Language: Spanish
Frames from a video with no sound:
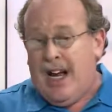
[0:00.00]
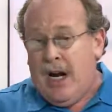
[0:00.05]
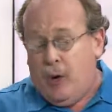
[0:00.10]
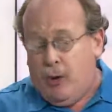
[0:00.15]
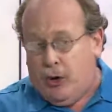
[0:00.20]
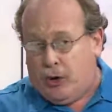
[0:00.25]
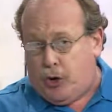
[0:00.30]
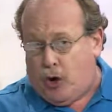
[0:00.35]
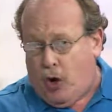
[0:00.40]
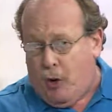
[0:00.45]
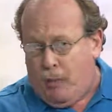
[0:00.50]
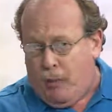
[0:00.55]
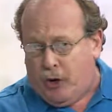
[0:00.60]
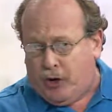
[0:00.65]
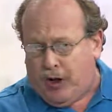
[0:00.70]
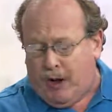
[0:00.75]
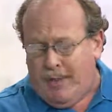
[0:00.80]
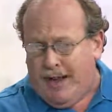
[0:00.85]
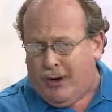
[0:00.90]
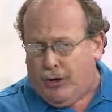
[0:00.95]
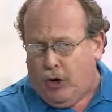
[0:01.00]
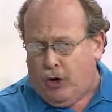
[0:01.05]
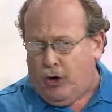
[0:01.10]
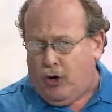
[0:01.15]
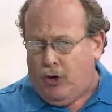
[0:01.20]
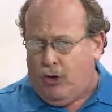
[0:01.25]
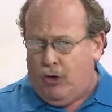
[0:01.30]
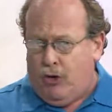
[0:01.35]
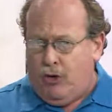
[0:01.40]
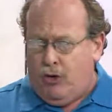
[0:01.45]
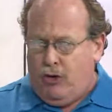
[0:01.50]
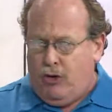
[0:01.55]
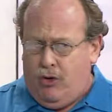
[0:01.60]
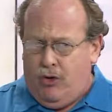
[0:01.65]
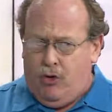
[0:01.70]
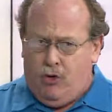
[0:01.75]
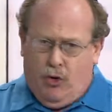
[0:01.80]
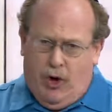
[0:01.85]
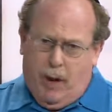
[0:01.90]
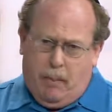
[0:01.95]
Nuestro comportamiento no,
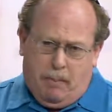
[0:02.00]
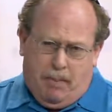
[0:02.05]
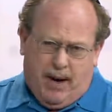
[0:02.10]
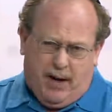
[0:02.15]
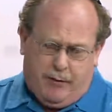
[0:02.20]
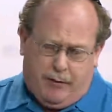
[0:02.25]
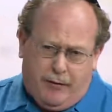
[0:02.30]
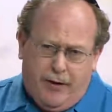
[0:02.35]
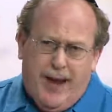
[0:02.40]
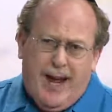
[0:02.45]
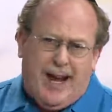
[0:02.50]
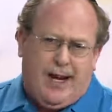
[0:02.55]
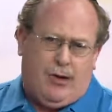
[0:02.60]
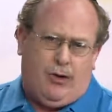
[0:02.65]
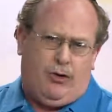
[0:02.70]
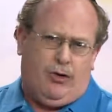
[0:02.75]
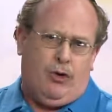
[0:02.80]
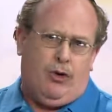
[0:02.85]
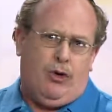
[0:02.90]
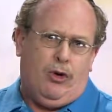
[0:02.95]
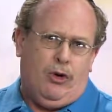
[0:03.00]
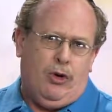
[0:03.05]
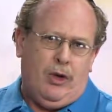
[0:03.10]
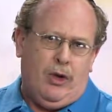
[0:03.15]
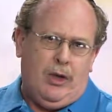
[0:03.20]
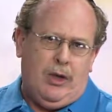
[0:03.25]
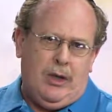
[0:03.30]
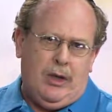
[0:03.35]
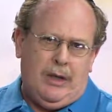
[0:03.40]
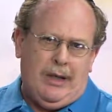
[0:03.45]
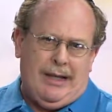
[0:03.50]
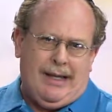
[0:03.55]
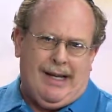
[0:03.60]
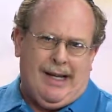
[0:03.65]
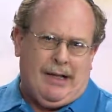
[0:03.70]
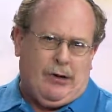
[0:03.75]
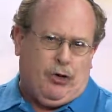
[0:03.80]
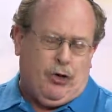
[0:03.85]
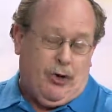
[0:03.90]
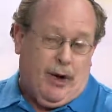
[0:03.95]
no es perfecto,
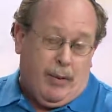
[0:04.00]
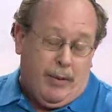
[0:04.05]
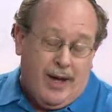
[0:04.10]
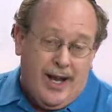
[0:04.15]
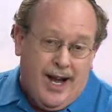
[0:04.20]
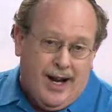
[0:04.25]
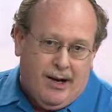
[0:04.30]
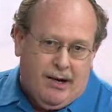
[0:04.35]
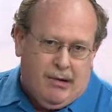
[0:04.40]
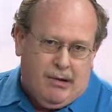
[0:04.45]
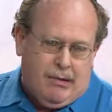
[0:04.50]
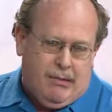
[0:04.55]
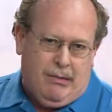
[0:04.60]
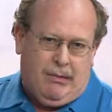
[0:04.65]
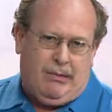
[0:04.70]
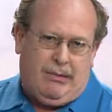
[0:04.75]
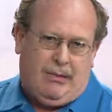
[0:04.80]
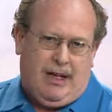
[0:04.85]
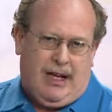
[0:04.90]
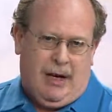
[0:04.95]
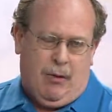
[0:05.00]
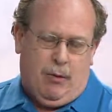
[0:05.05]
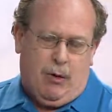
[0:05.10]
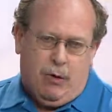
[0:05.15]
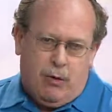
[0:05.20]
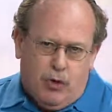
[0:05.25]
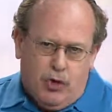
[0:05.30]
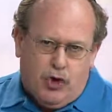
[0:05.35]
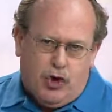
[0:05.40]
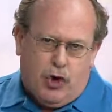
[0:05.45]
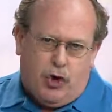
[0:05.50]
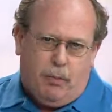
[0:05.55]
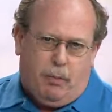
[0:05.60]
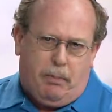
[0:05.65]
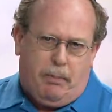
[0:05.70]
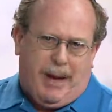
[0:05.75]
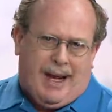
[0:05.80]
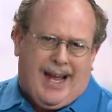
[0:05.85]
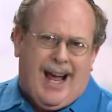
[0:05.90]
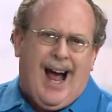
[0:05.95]
eh, todavía tenemos mucho
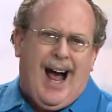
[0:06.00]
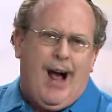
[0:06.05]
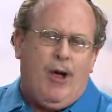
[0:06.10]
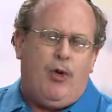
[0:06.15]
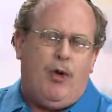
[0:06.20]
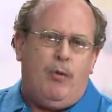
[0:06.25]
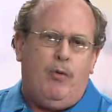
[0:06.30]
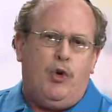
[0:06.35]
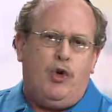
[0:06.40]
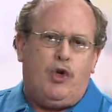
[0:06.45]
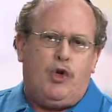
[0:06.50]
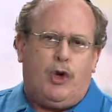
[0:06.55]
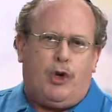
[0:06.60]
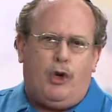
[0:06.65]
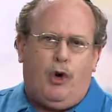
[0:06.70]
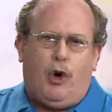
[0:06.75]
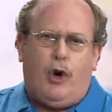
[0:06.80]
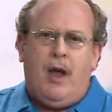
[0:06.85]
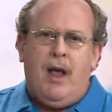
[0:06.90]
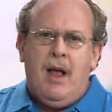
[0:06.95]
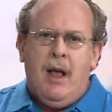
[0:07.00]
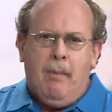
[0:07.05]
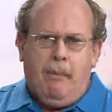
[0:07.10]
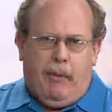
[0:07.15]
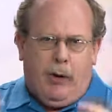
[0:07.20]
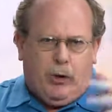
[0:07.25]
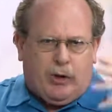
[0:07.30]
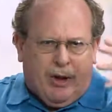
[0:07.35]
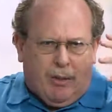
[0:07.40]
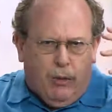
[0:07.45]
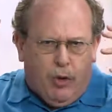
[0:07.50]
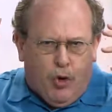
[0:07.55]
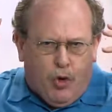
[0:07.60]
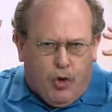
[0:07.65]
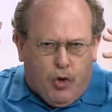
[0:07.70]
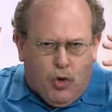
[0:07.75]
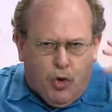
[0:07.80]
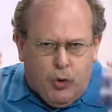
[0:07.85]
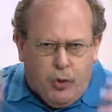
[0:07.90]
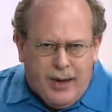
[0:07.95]
pecado y mucho horror, pero estamos
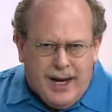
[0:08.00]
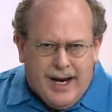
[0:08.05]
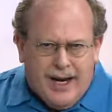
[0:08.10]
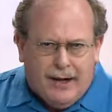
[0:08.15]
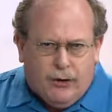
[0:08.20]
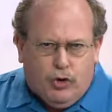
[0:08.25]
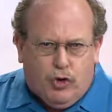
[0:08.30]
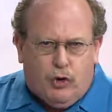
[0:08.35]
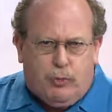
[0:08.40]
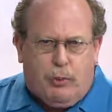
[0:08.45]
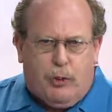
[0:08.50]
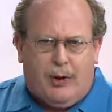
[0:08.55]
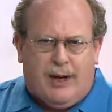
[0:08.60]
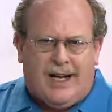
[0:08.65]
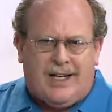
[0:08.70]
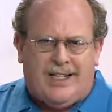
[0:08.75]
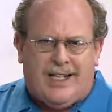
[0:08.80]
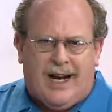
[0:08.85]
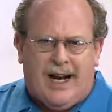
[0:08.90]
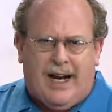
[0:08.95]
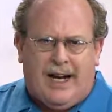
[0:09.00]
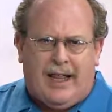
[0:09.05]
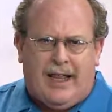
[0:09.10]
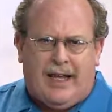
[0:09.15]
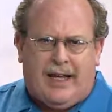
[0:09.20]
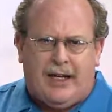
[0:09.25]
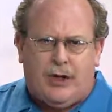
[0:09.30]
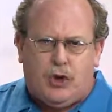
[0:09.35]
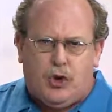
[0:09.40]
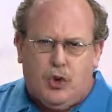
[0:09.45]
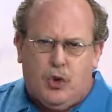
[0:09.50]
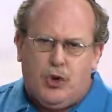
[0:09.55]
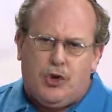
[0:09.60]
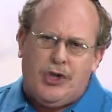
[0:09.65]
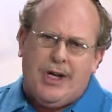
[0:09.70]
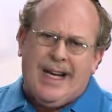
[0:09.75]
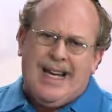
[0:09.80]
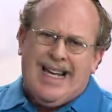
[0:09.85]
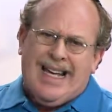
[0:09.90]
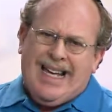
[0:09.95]
cubiertos por la sangre de Jesús
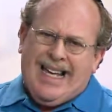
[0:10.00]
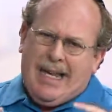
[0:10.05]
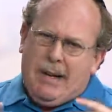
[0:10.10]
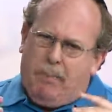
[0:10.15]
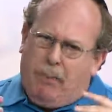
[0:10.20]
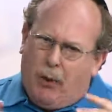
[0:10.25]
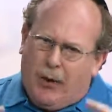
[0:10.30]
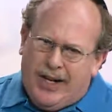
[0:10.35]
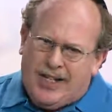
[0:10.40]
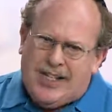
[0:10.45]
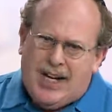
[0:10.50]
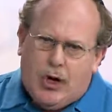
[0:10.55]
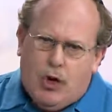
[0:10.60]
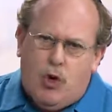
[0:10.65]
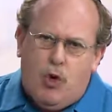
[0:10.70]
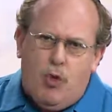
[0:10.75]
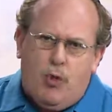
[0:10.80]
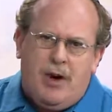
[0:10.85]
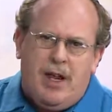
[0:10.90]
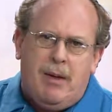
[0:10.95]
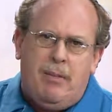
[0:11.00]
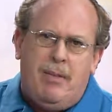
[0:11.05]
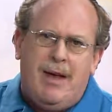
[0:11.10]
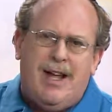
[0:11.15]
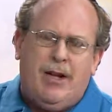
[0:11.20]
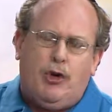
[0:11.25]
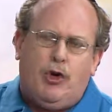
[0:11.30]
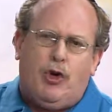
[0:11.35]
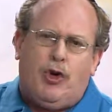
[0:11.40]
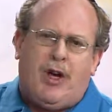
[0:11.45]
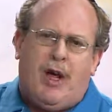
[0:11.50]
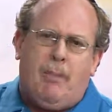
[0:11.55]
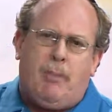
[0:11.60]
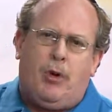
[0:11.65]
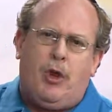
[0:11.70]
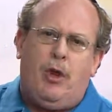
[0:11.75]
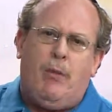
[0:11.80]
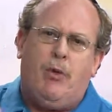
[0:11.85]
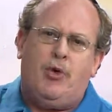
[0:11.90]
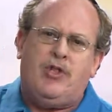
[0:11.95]
y por ese cubrimiento que
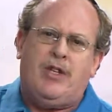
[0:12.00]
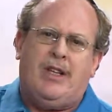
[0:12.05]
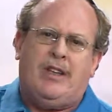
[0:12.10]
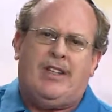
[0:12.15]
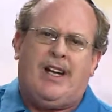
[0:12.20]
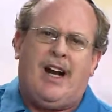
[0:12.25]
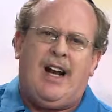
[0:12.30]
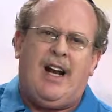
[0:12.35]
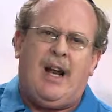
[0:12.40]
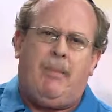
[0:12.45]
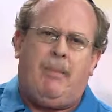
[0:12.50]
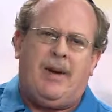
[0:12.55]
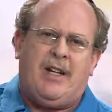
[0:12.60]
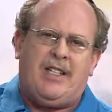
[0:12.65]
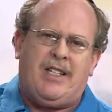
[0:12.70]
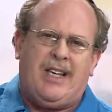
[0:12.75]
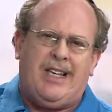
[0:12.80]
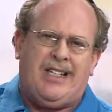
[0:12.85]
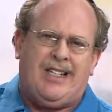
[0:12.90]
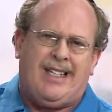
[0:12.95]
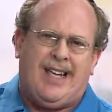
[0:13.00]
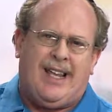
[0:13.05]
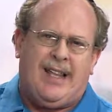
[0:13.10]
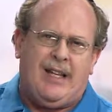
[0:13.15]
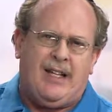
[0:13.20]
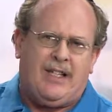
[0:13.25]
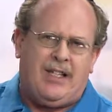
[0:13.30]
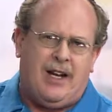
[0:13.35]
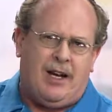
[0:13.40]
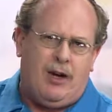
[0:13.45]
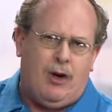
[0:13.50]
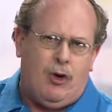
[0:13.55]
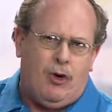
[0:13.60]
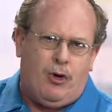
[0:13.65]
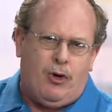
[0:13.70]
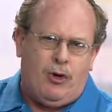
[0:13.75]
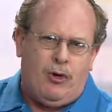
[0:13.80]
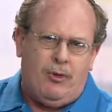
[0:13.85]
podemos entrar en la presencia del Señor.